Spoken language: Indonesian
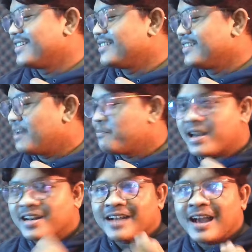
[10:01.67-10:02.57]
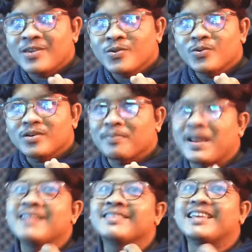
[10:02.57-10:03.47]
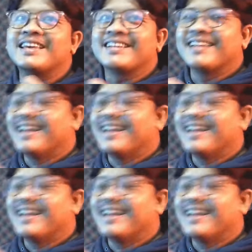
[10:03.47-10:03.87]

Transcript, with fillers: dilemparin kayu ke planting